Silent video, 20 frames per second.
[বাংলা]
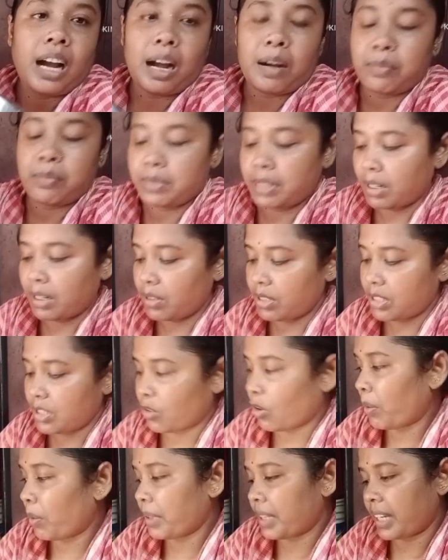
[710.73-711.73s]
আমটা হচ্ছে
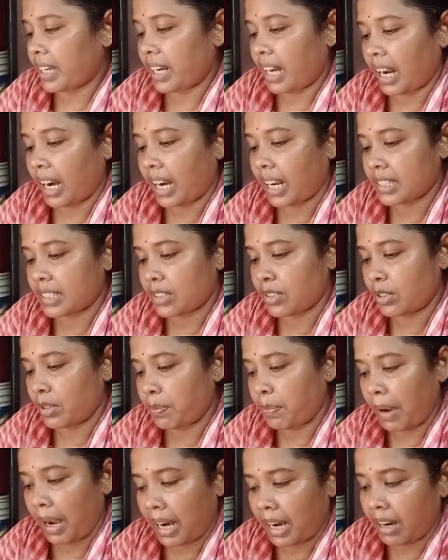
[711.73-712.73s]
কবে থেকে রাখা আছে যদি
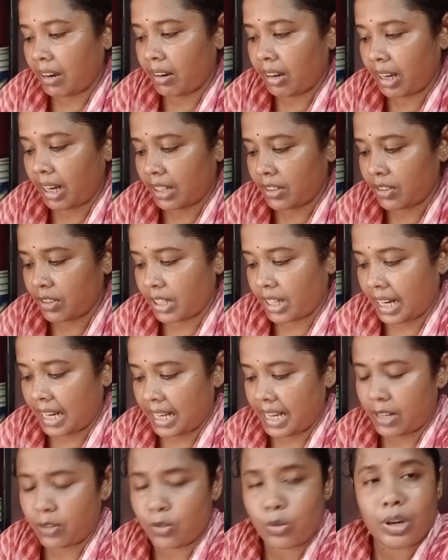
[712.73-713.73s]
পাকা হয় আর যদি
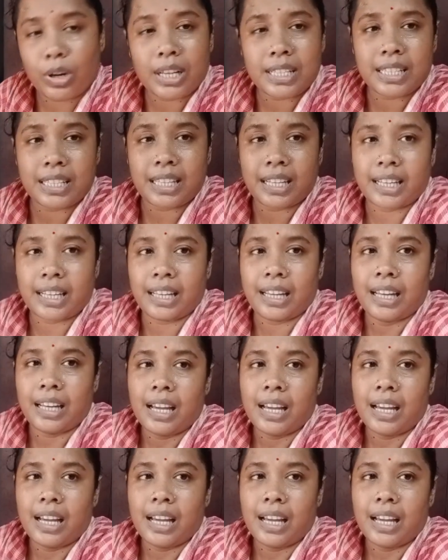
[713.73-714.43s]
একটু কাঁচা থাকে